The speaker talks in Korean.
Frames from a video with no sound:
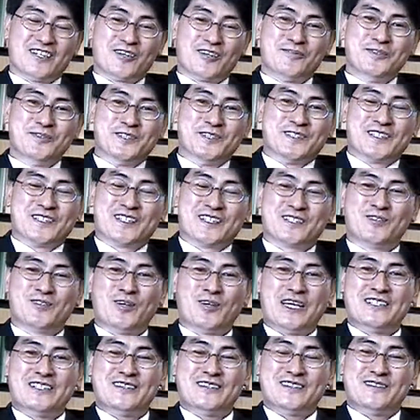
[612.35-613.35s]
여러분
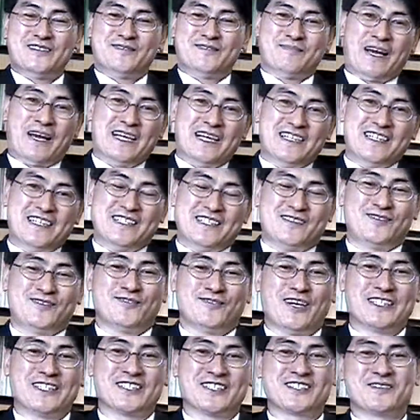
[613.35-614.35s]
그동안 많이
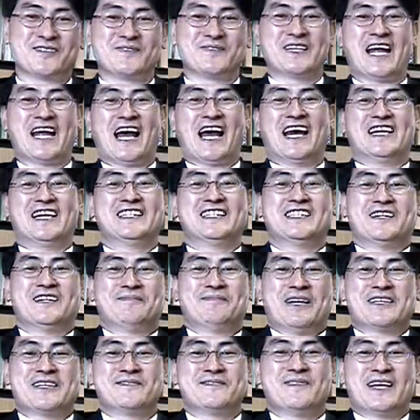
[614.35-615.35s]
수고하셨습니다. 이제
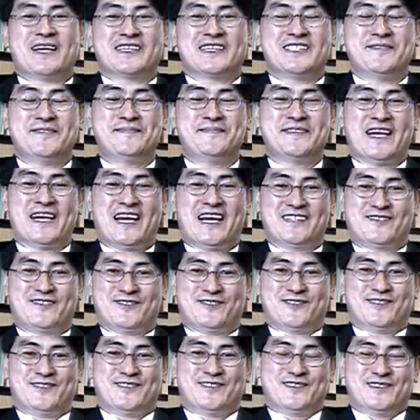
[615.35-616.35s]
마지막
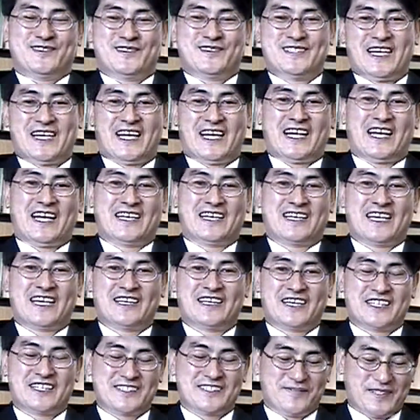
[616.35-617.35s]
14주 차
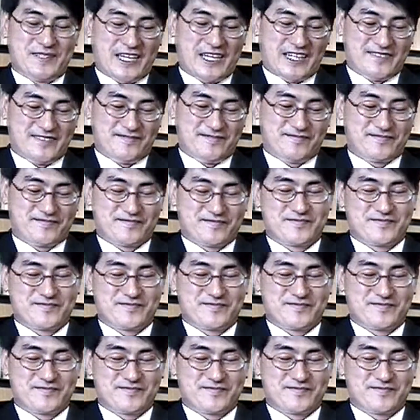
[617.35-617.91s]
강의가 되겠습니다.